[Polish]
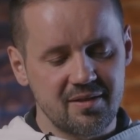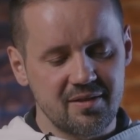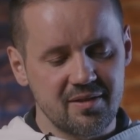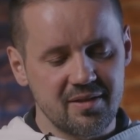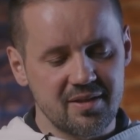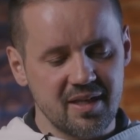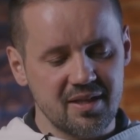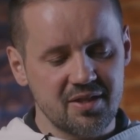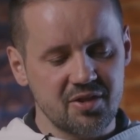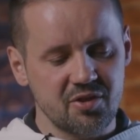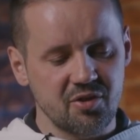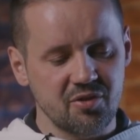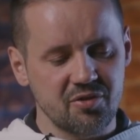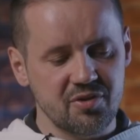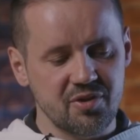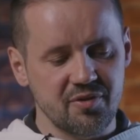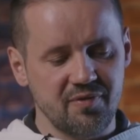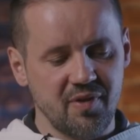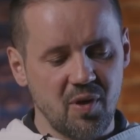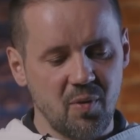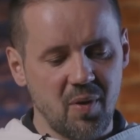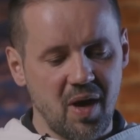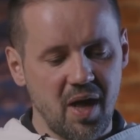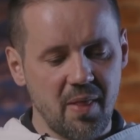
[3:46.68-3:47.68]

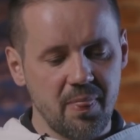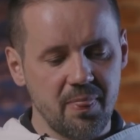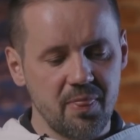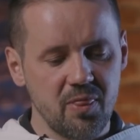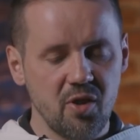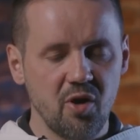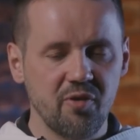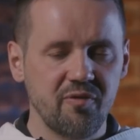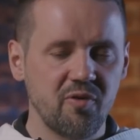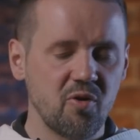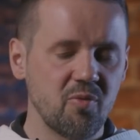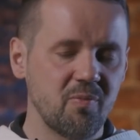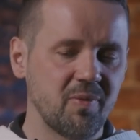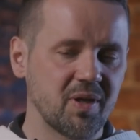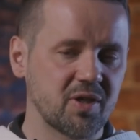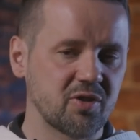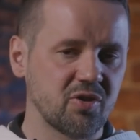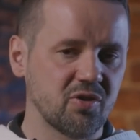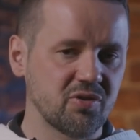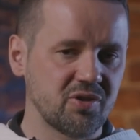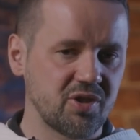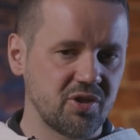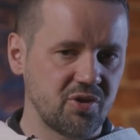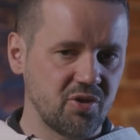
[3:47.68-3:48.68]
zastosowała nową
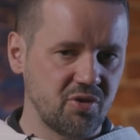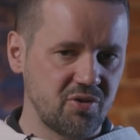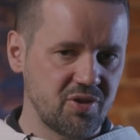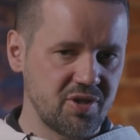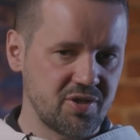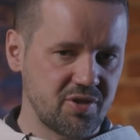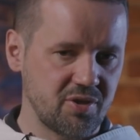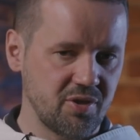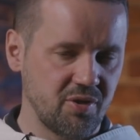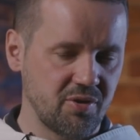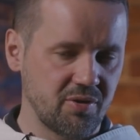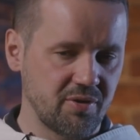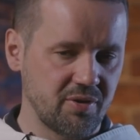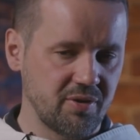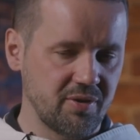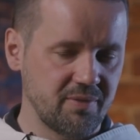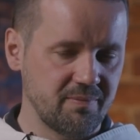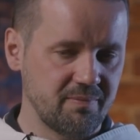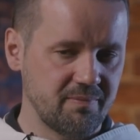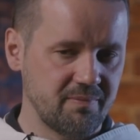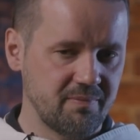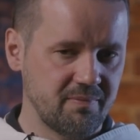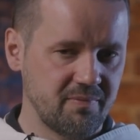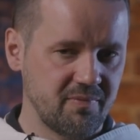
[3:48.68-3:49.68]
metodę do historii,
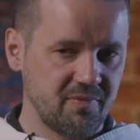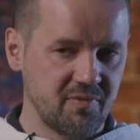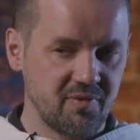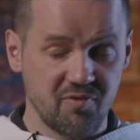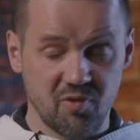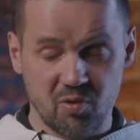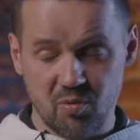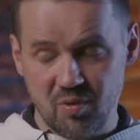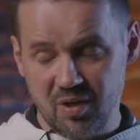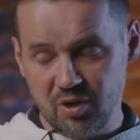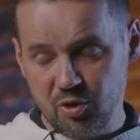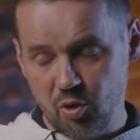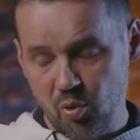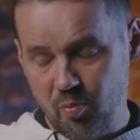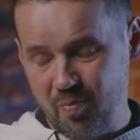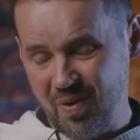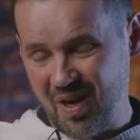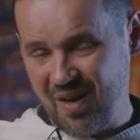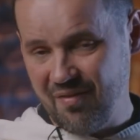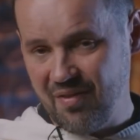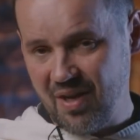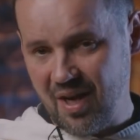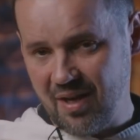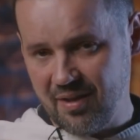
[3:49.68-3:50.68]
w ogóle do
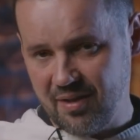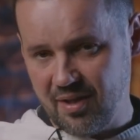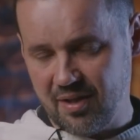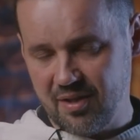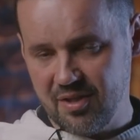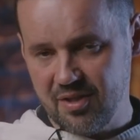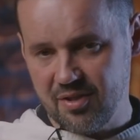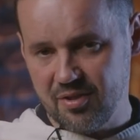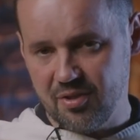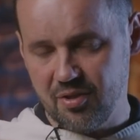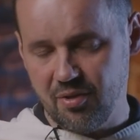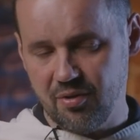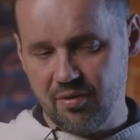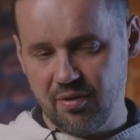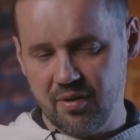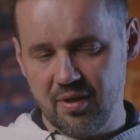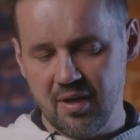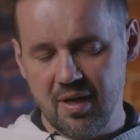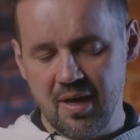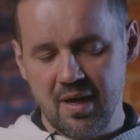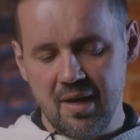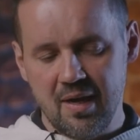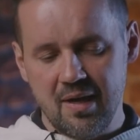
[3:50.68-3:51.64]
uprawiania historii.